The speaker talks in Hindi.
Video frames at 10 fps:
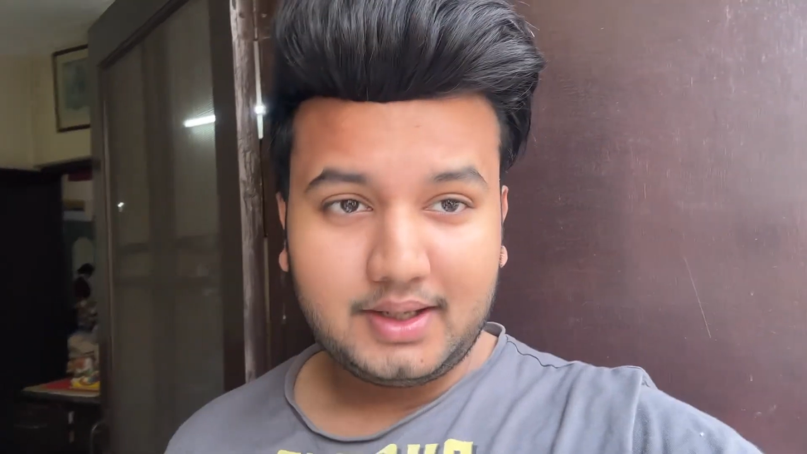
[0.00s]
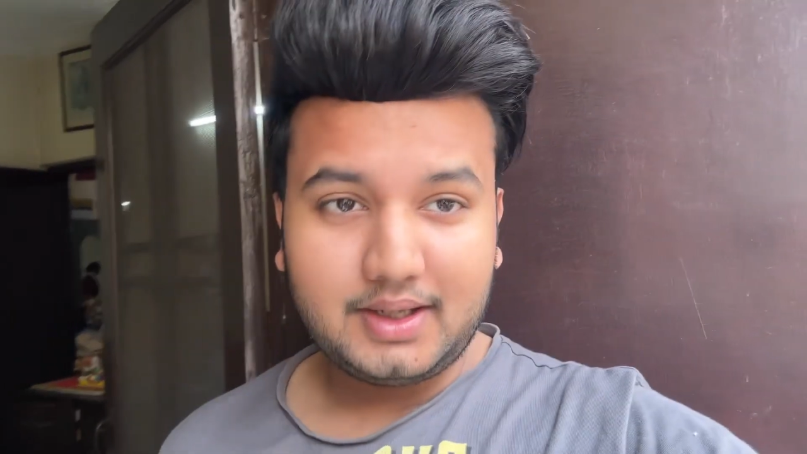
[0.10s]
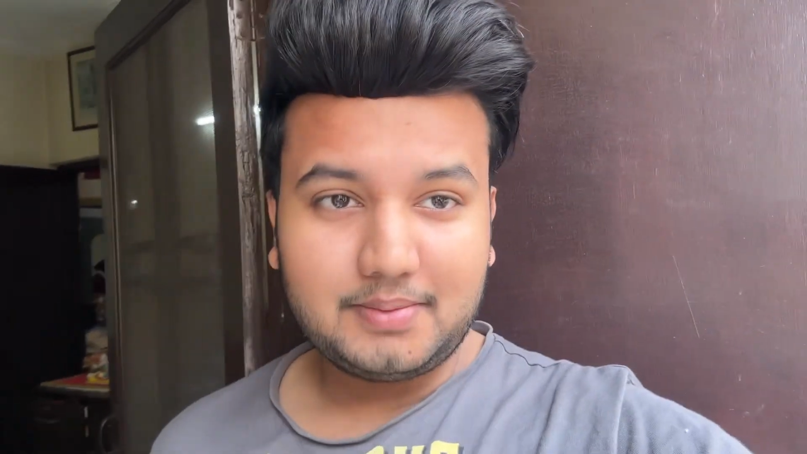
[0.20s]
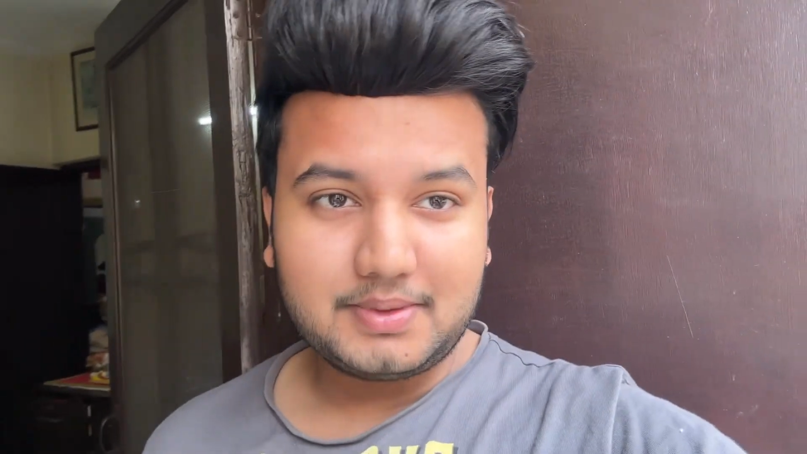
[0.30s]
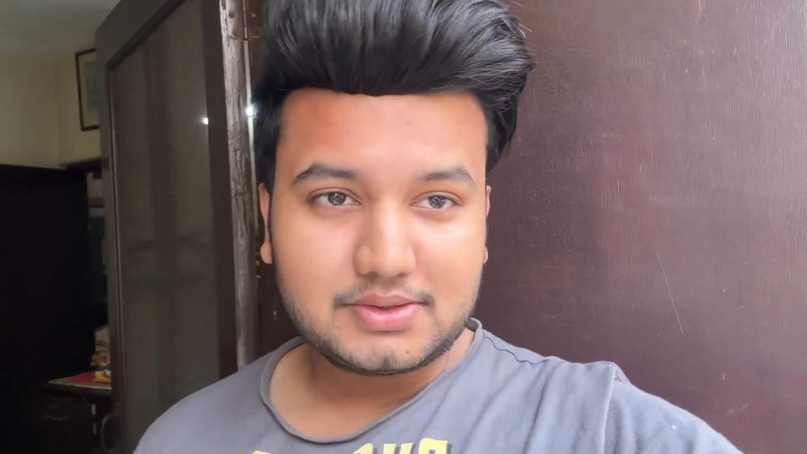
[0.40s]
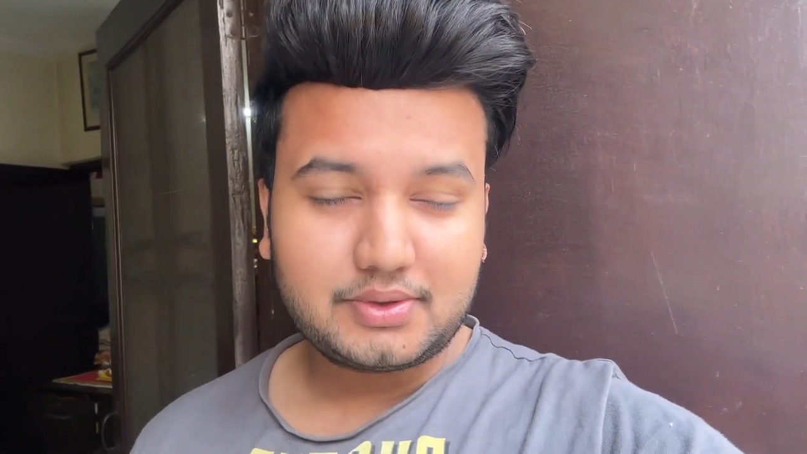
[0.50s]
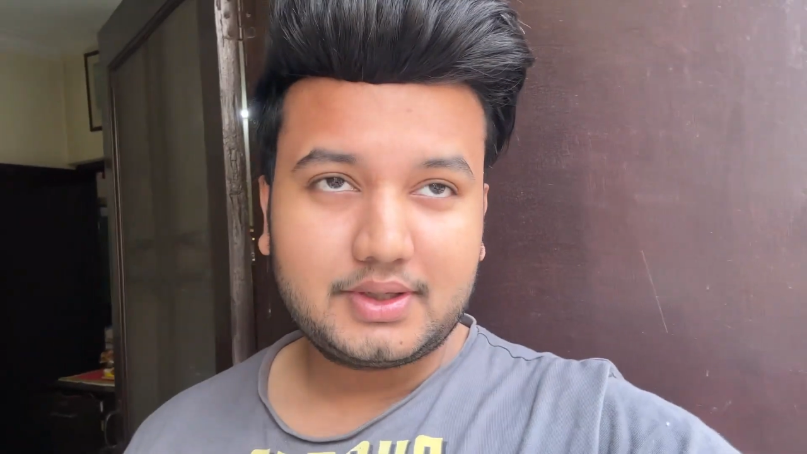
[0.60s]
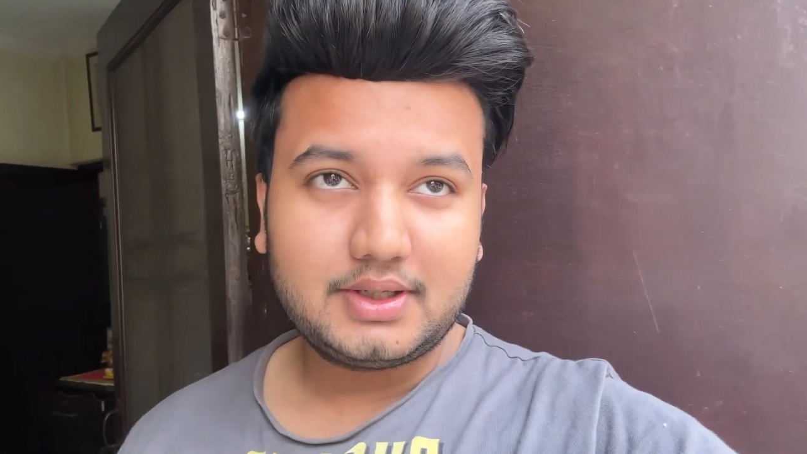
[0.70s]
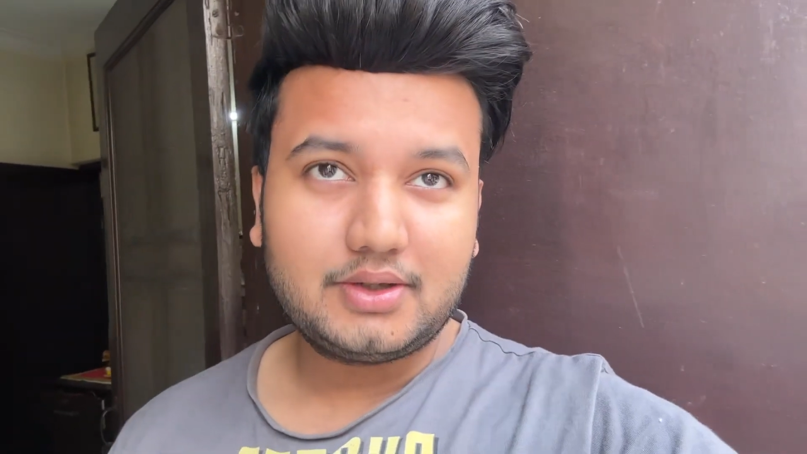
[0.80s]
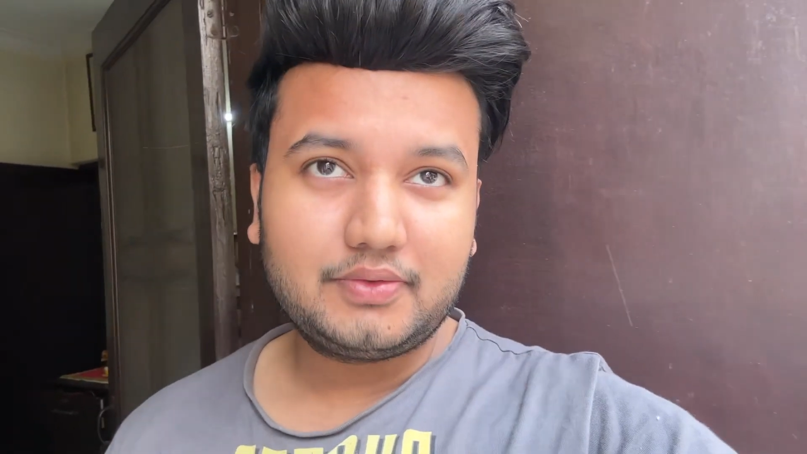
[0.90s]
अब बस उठते
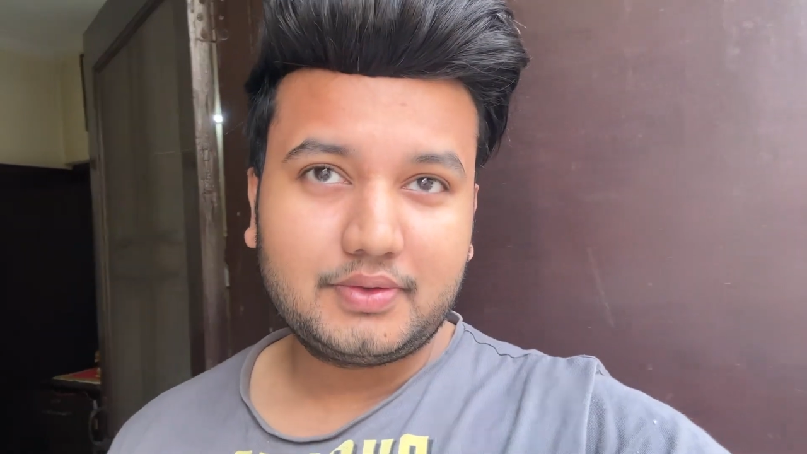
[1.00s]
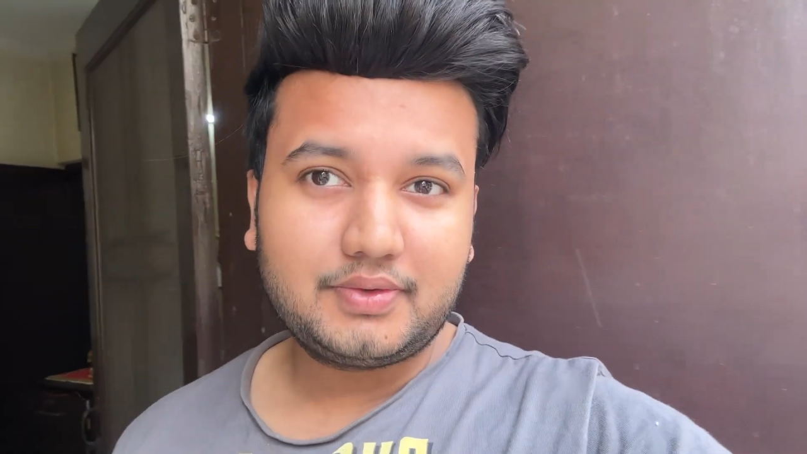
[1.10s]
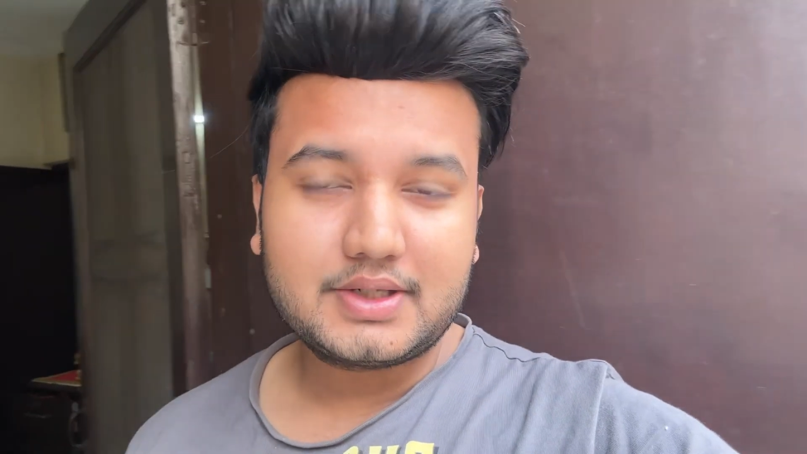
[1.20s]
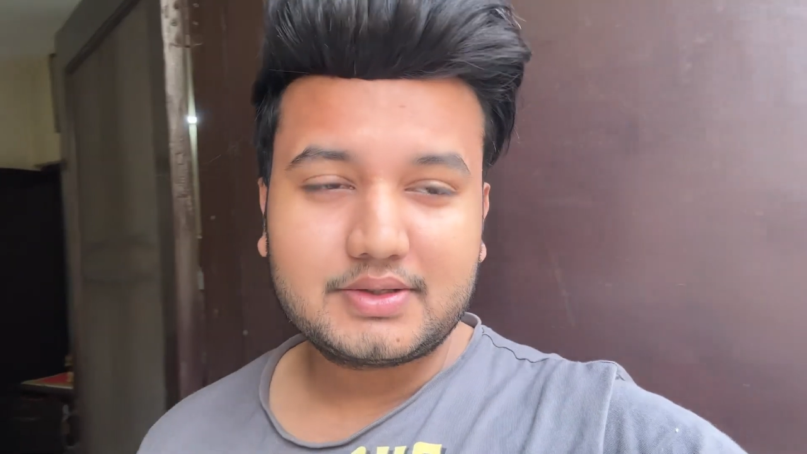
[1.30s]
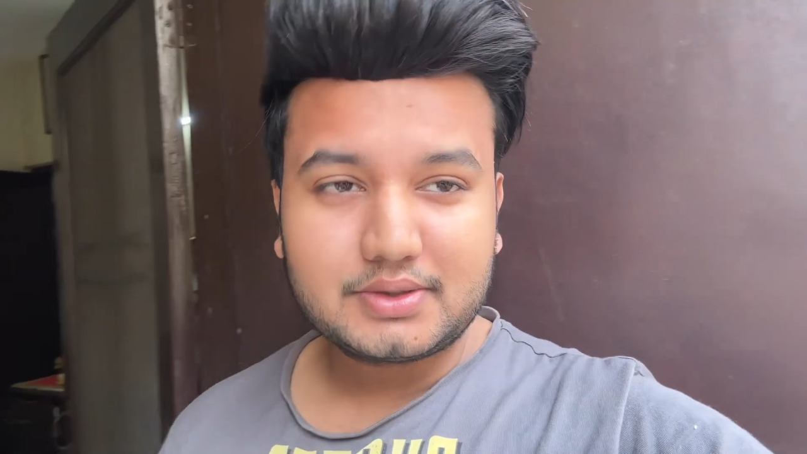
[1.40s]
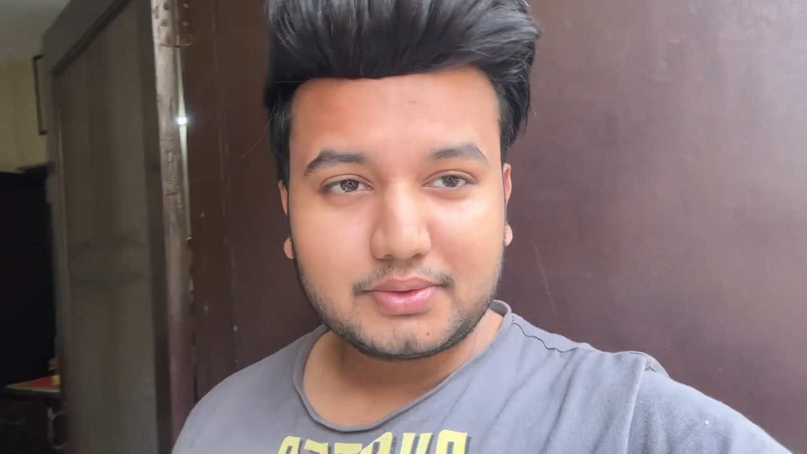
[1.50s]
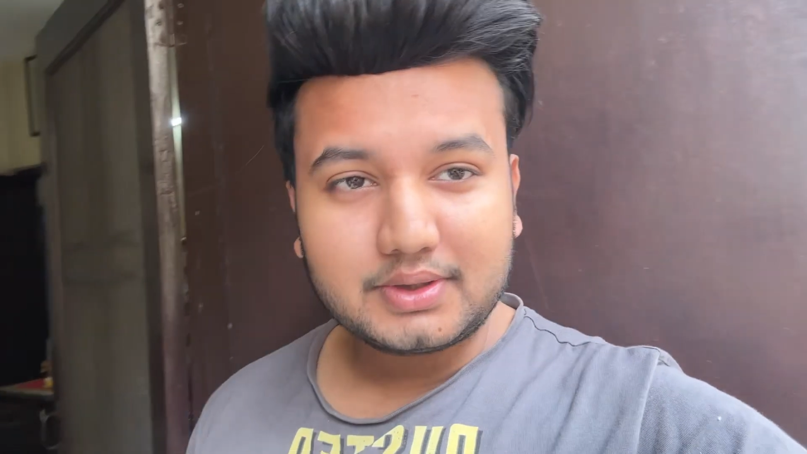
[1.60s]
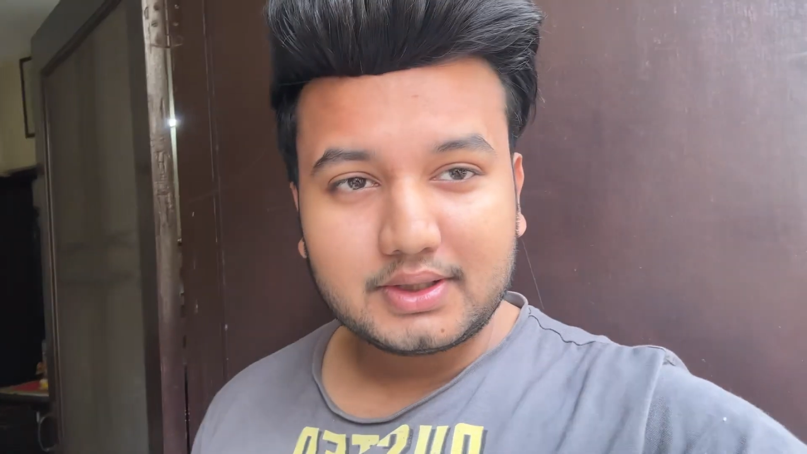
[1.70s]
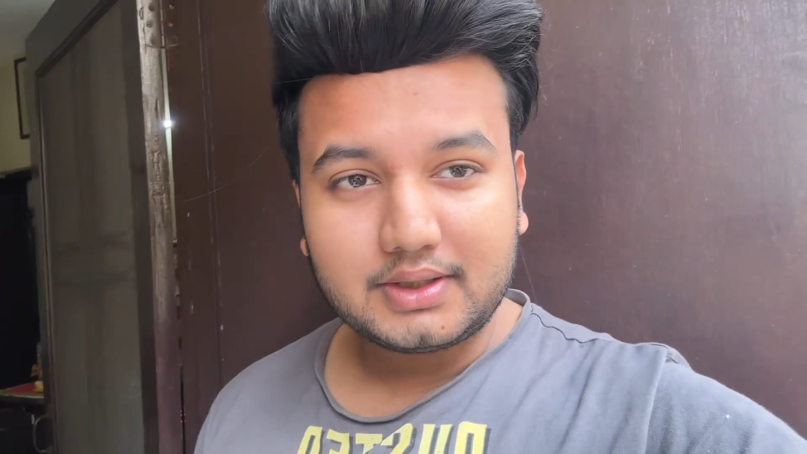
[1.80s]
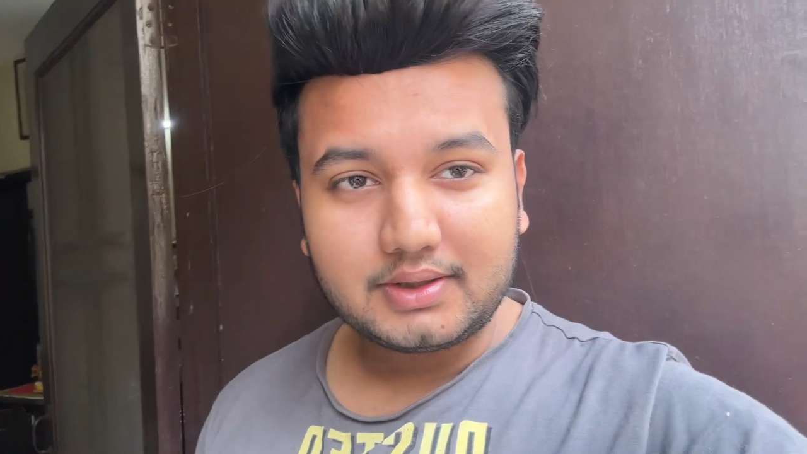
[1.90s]
हैं और फिर फ्रेश फ्रेश होते
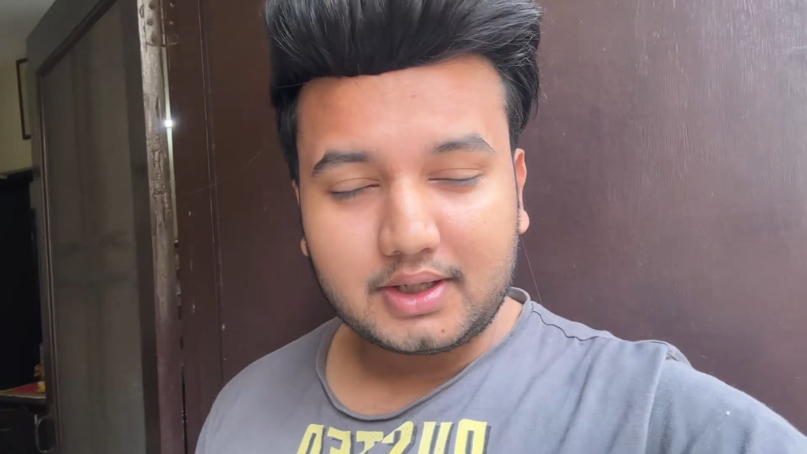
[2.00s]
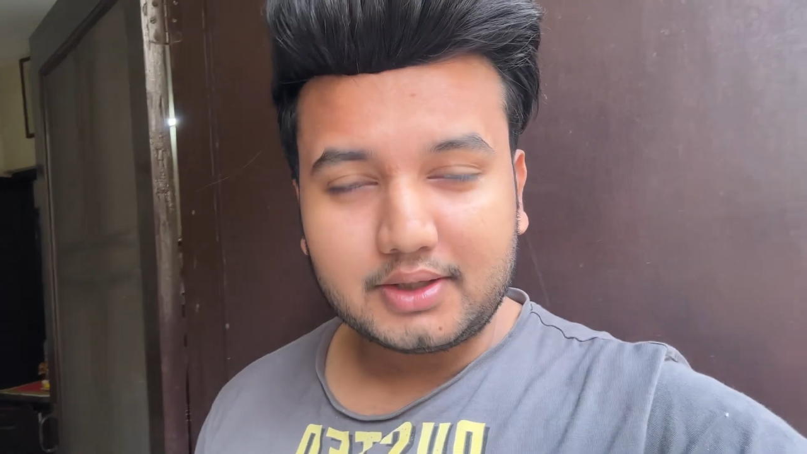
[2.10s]
हैं नहा